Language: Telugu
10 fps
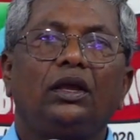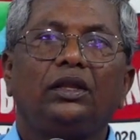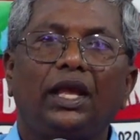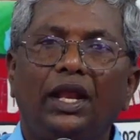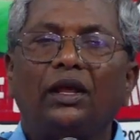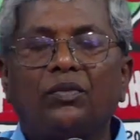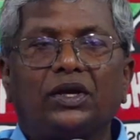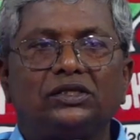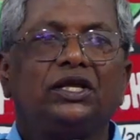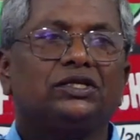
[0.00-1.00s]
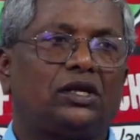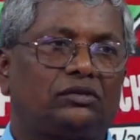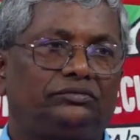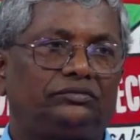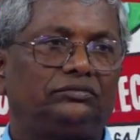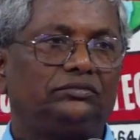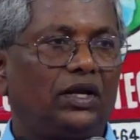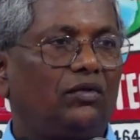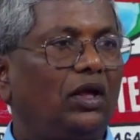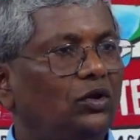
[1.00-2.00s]
ఇదే నెబ్కజ్ నేచర్
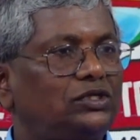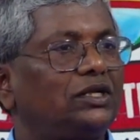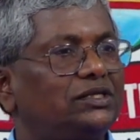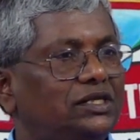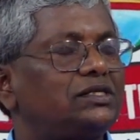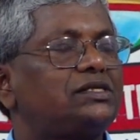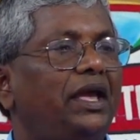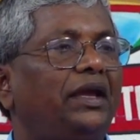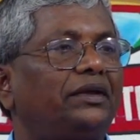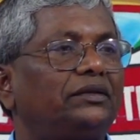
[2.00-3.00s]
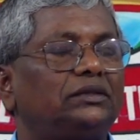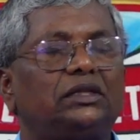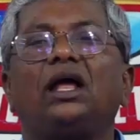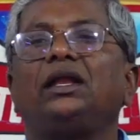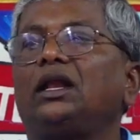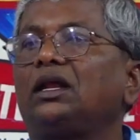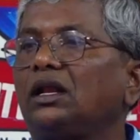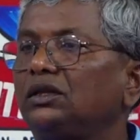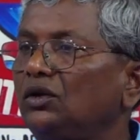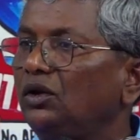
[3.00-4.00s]
మనం ఆలోచన చేస్తే దానియాల
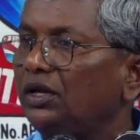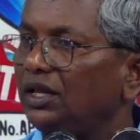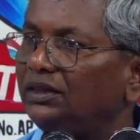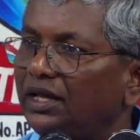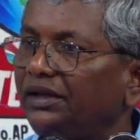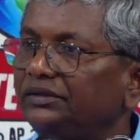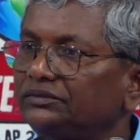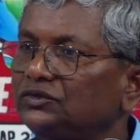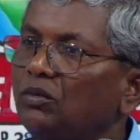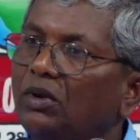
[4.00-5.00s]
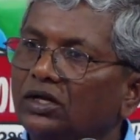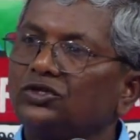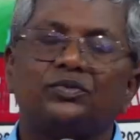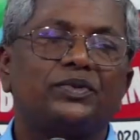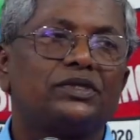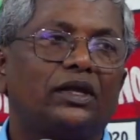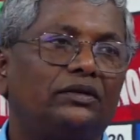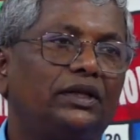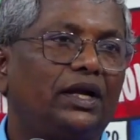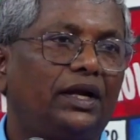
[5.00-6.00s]
గ్రంథంలోకి వెళ్తే ఒక మాట చూపిస్తాం
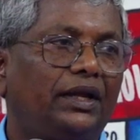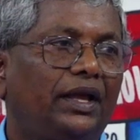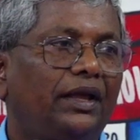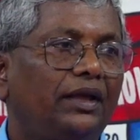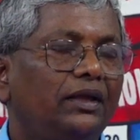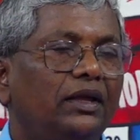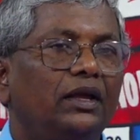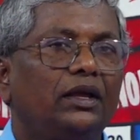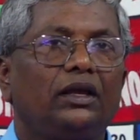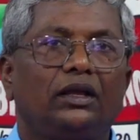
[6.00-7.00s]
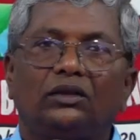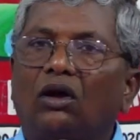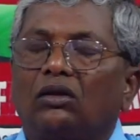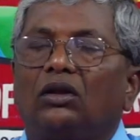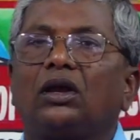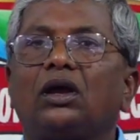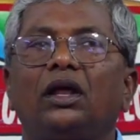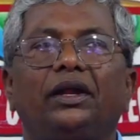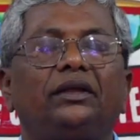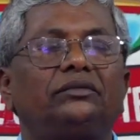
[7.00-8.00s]
ఎందుకంటే ఈ దాడులకు
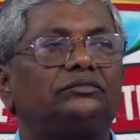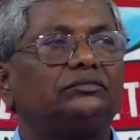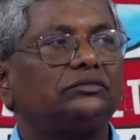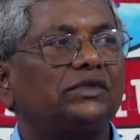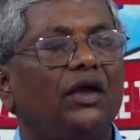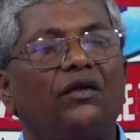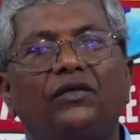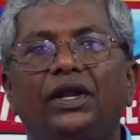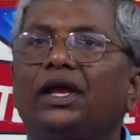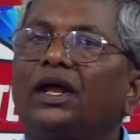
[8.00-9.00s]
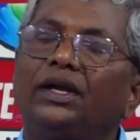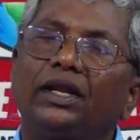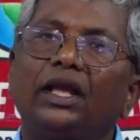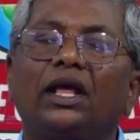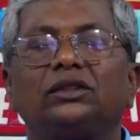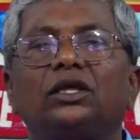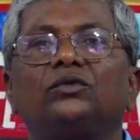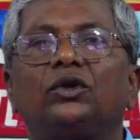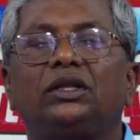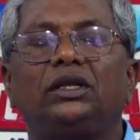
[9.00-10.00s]
కానీ వీటికి అన్నిటికీ అంతం
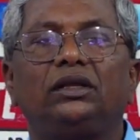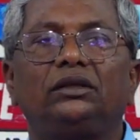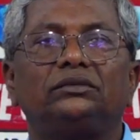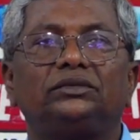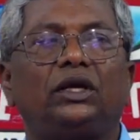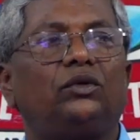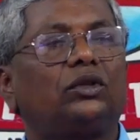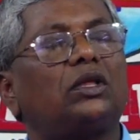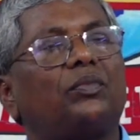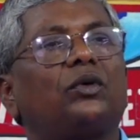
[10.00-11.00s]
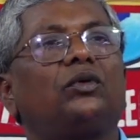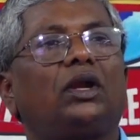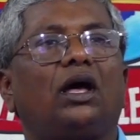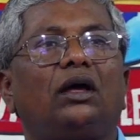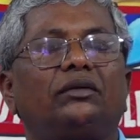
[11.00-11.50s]
ఉన్నది దేవుడు తప్పకుండా